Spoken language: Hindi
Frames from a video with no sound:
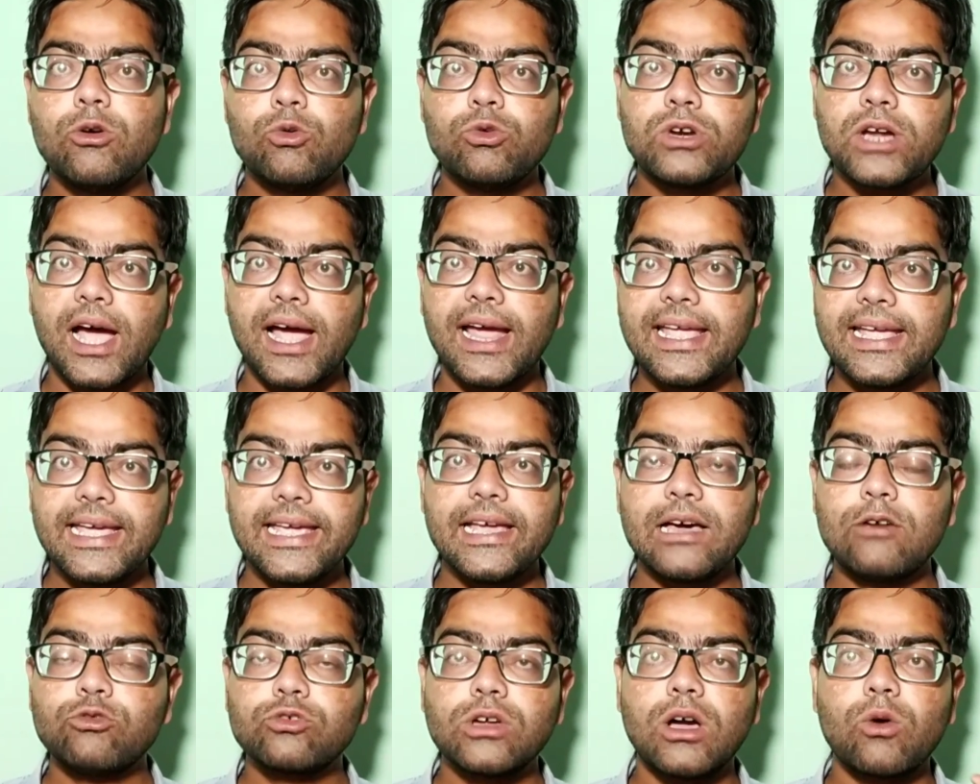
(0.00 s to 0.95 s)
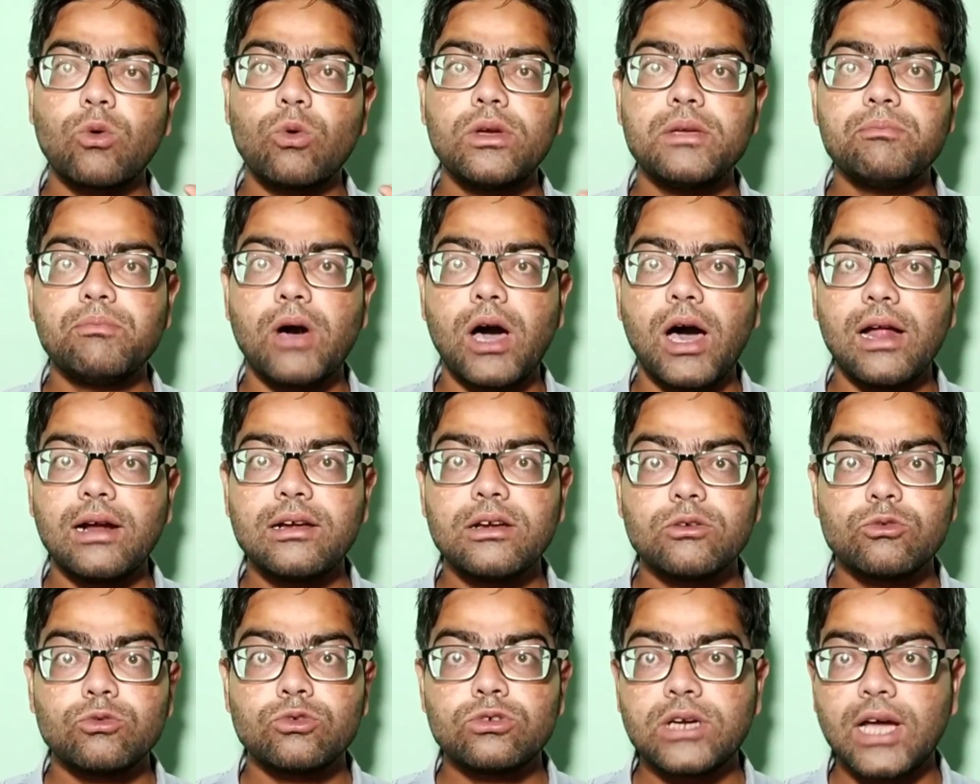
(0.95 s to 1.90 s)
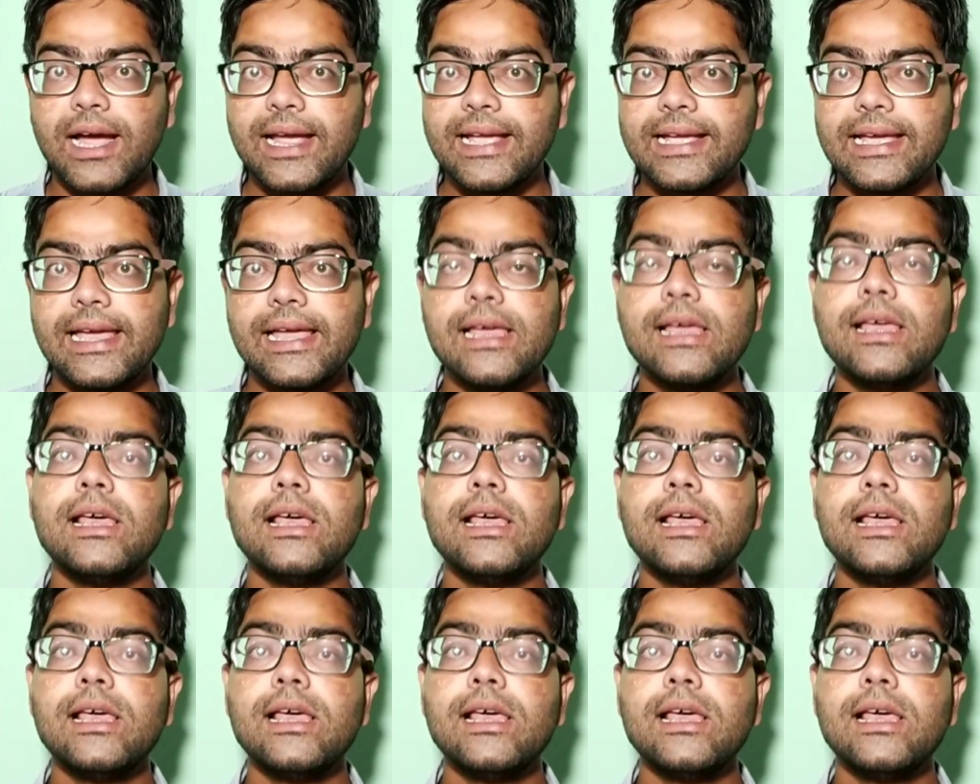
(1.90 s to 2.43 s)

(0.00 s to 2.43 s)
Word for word: उठाएंगे या उसका कोई पार्ट उठाएंगे